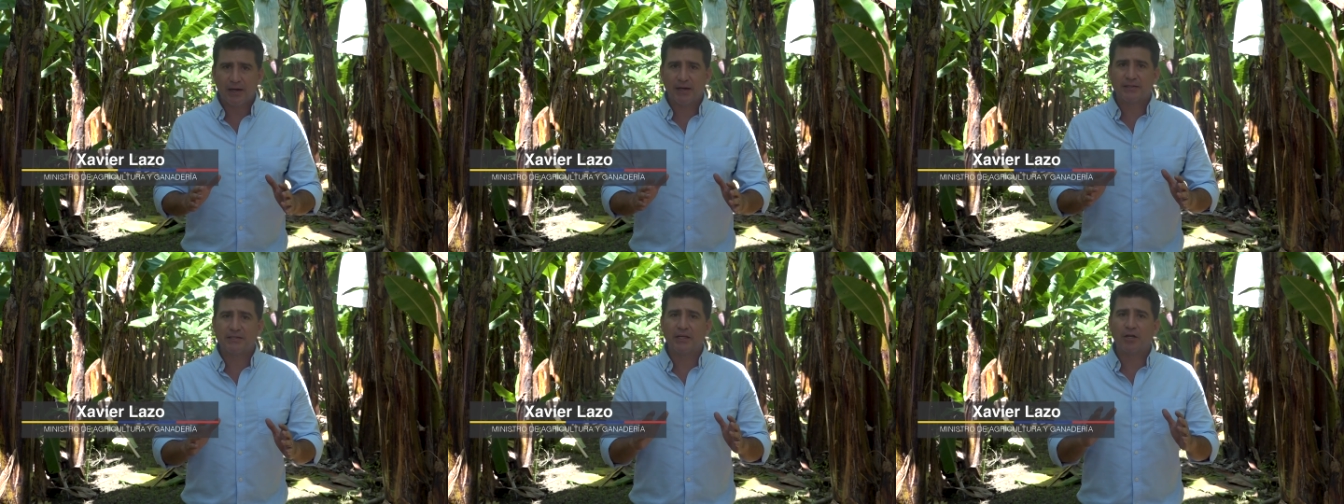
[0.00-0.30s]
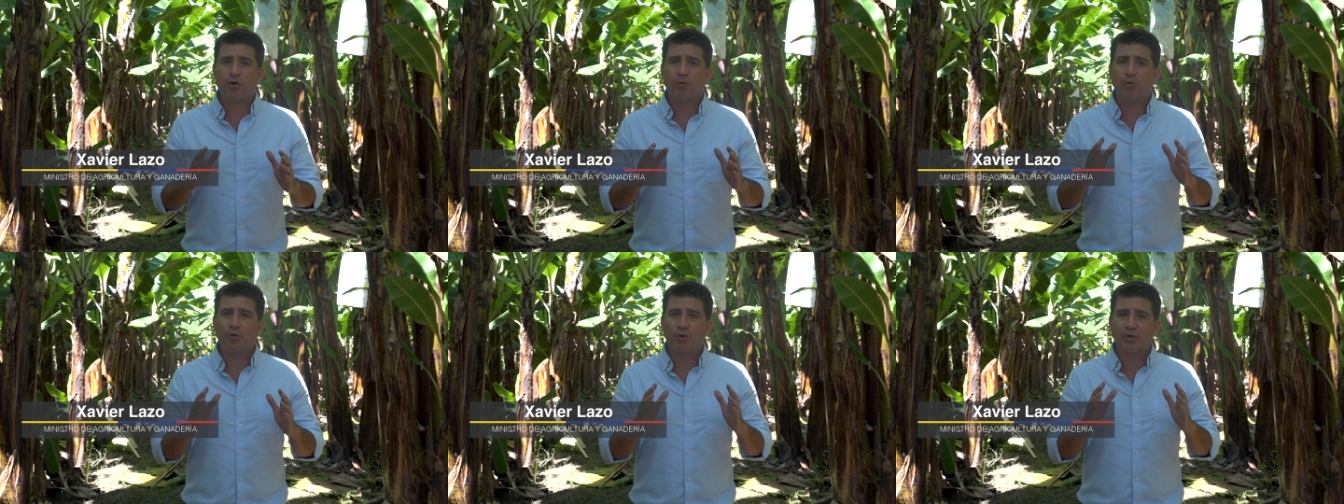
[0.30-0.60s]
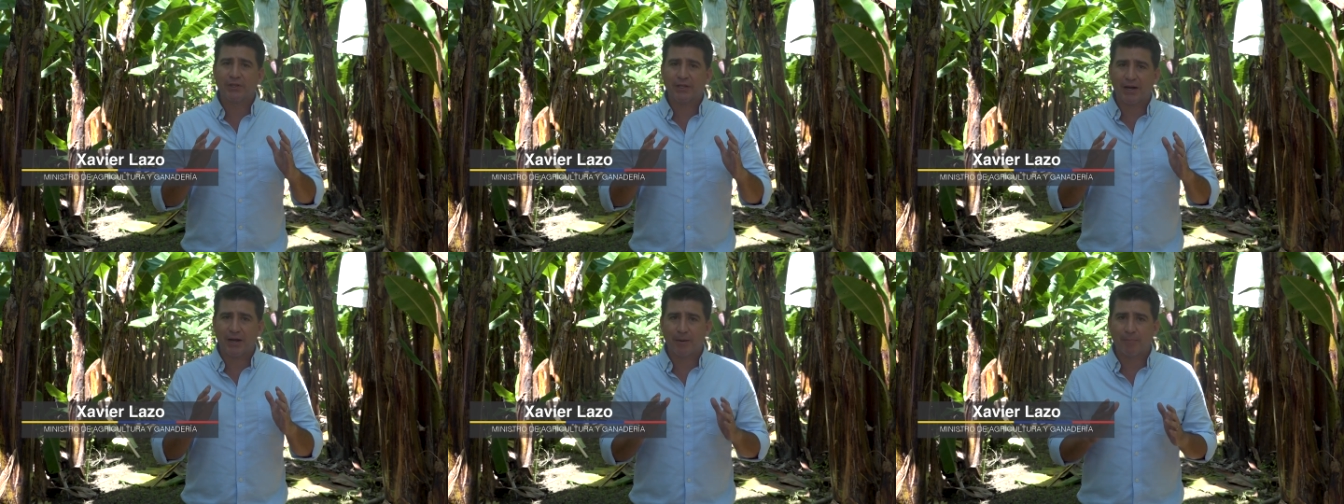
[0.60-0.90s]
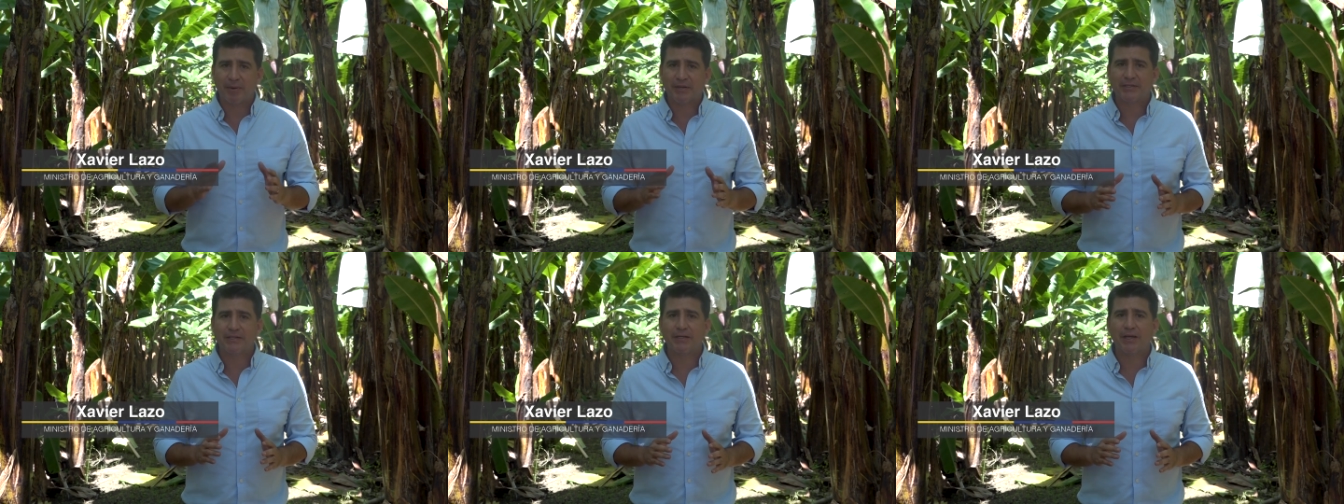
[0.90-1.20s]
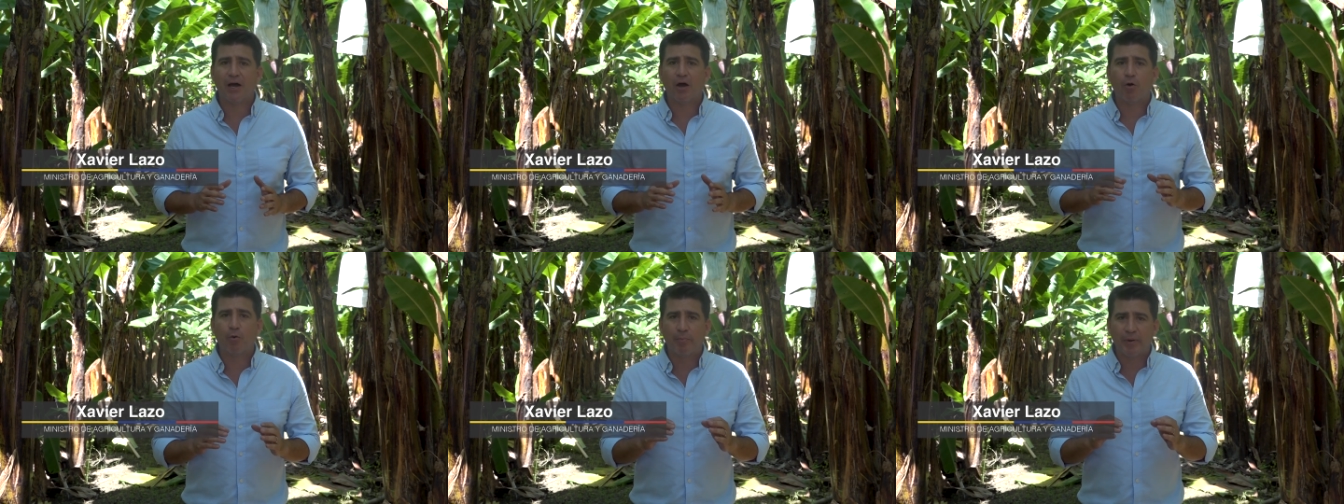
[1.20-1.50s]
así como nuestra
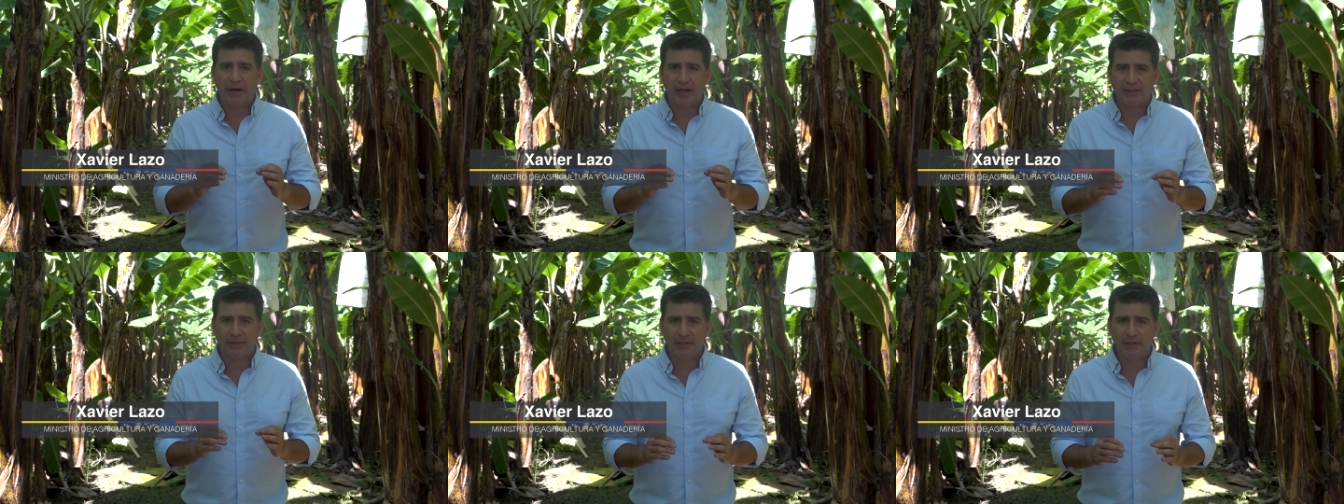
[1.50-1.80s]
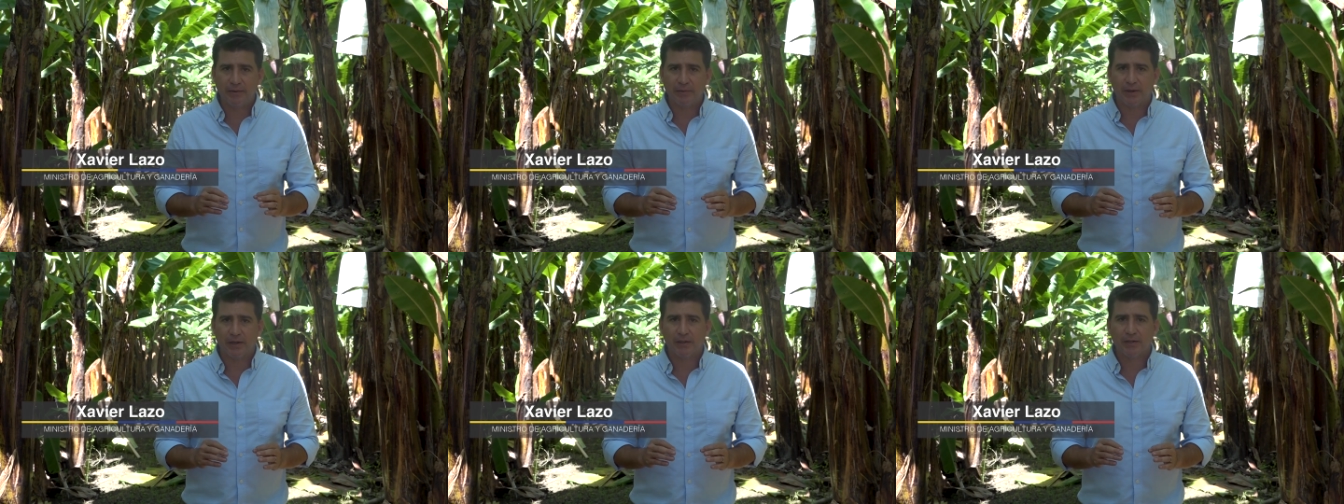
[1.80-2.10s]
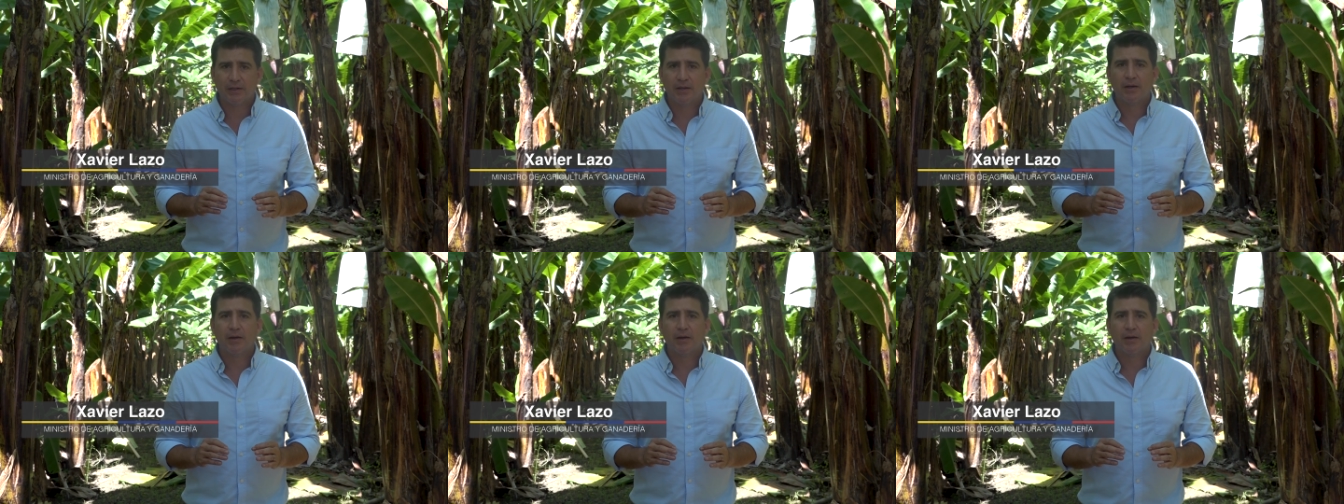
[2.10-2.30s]
capacidad operativa